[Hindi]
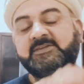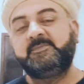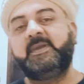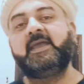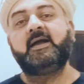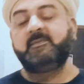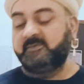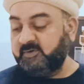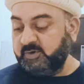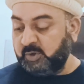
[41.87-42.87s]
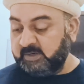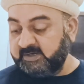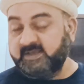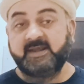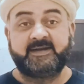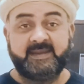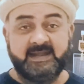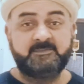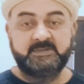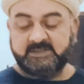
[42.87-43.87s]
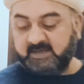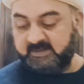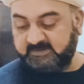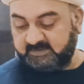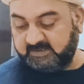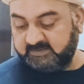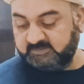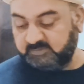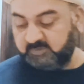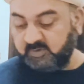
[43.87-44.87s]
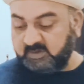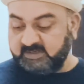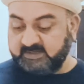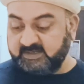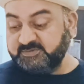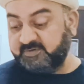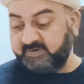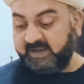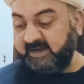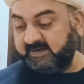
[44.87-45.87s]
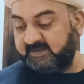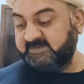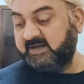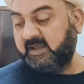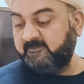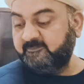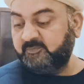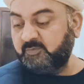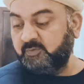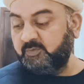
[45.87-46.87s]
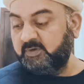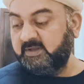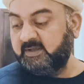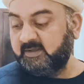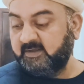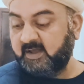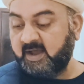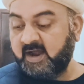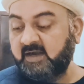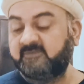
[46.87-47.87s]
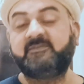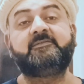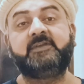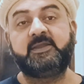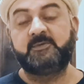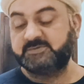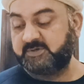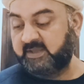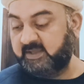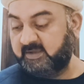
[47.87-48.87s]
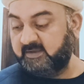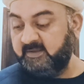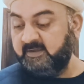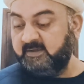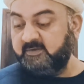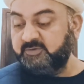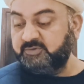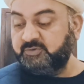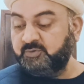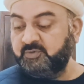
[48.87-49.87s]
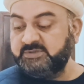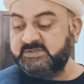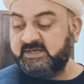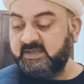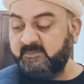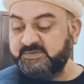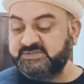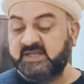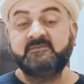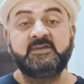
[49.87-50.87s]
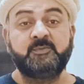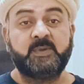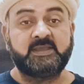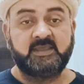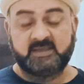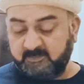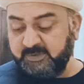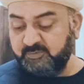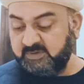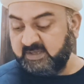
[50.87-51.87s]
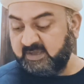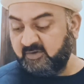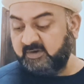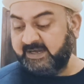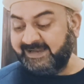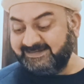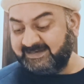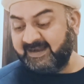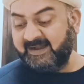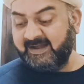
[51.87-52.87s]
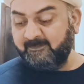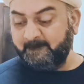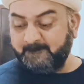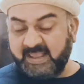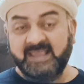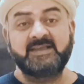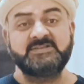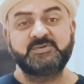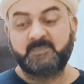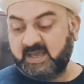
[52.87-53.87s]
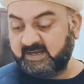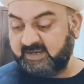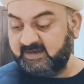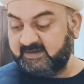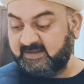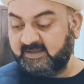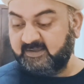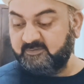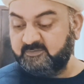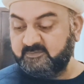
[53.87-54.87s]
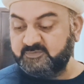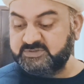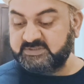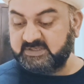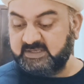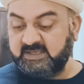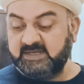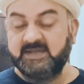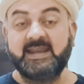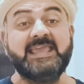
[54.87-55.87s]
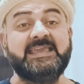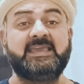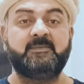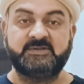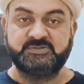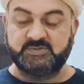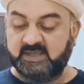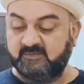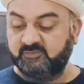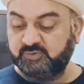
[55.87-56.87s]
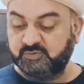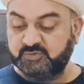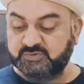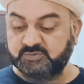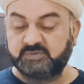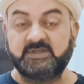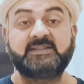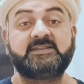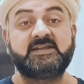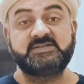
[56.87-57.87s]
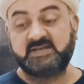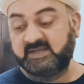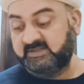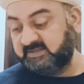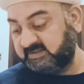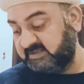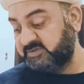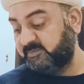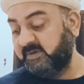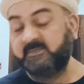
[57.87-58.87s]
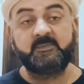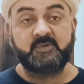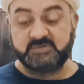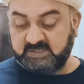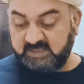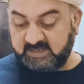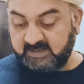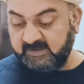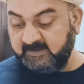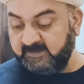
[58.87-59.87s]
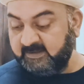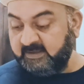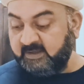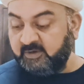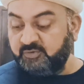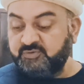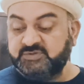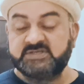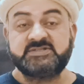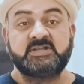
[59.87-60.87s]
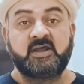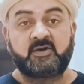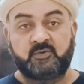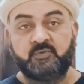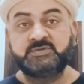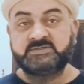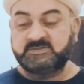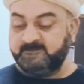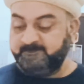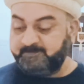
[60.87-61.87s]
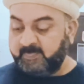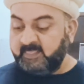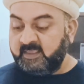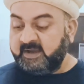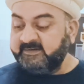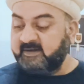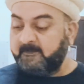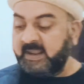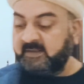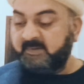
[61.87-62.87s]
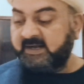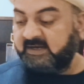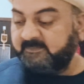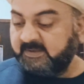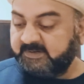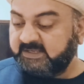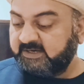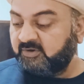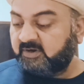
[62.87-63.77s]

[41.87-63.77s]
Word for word: तो मैं आपको डॉलर का रेट बता रहा था तो डॉलर का जो रेट है जनाब वो आठ फरवरी को जो है दो इशारिया पचानवे रुपए की कमी हुई है और इंटरनेट बैंक जो मार्केट है उसकी नई कीमत जो है वो दो सौ तिहत्तर इशारिया तैतीस रुपए पर पहुंच गई है गुजशत रोज़ इंटर बैंक मार्केट में अमरीकी